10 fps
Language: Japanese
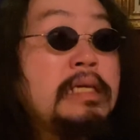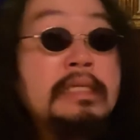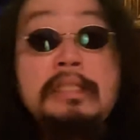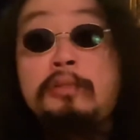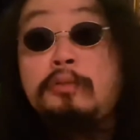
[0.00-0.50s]

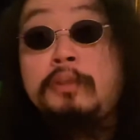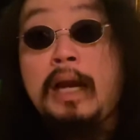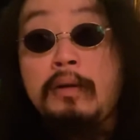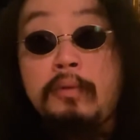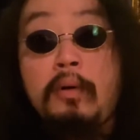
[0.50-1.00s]
いい空
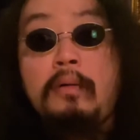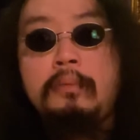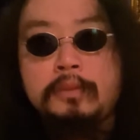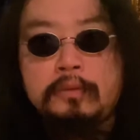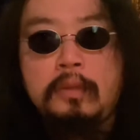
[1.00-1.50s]
間を
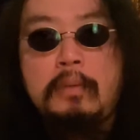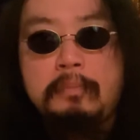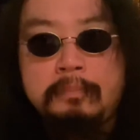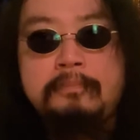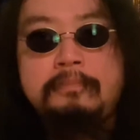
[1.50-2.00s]
ちょっと、
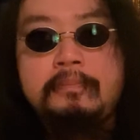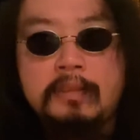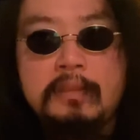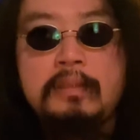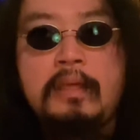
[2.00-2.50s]

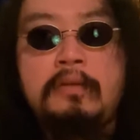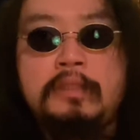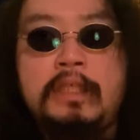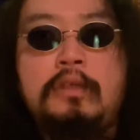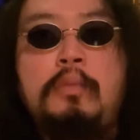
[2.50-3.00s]
提供し
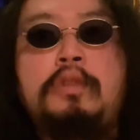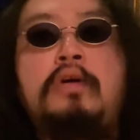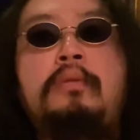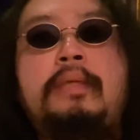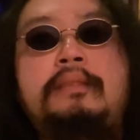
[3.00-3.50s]
たいと思ってお
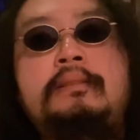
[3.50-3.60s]
ります。